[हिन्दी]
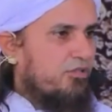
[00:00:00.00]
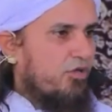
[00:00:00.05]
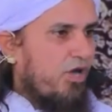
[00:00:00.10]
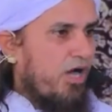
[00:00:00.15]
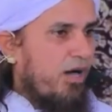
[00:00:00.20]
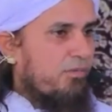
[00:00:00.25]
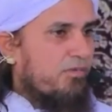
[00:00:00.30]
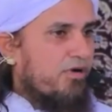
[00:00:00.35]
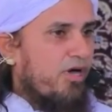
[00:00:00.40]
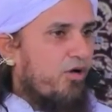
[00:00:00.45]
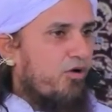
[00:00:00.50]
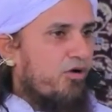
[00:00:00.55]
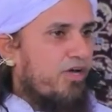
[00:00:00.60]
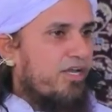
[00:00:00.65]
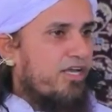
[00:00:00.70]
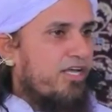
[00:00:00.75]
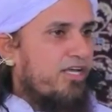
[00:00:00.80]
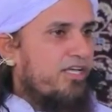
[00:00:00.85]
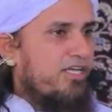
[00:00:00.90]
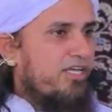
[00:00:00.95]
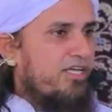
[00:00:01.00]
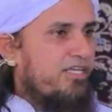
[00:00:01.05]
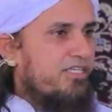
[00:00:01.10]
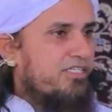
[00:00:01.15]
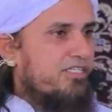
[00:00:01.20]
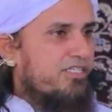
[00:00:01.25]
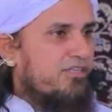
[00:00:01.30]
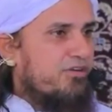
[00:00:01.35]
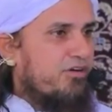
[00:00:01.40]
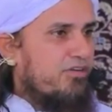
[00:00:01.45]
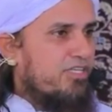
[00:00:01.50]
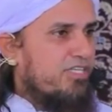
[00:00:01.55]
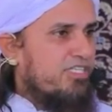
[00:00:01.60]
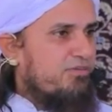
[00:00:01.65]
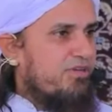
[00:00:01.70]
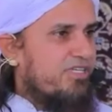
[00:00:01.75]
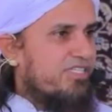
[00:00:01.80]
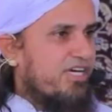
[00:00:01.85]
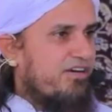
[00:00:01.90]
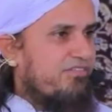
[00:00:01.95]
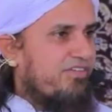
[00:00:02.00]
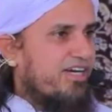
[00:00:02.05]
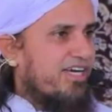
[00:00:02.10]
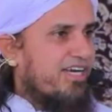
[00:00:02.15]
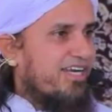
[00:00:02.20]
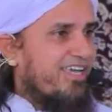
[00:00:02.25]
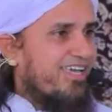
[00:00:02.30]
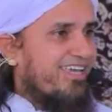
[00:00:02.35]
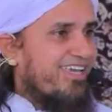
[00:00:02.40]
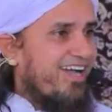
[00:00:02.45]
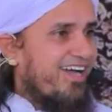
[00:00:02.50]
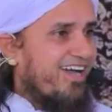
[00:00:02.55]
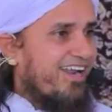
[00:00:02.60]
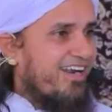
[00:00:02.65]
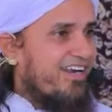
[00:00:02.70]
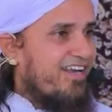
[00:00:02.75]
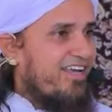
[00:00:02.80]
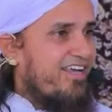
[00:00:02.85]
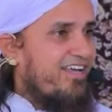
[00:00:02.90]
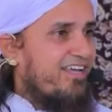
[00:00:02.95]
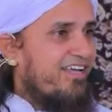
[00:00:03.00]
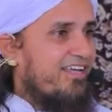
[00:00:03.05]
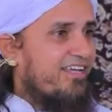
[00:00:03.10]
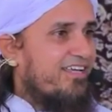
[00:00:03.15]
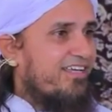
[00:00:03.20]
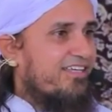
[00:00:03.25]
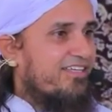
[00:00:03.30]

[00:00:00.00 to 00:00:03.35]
तो आप कहोगे ना ये इस नॉलेज में इजाफा करके क्या करना है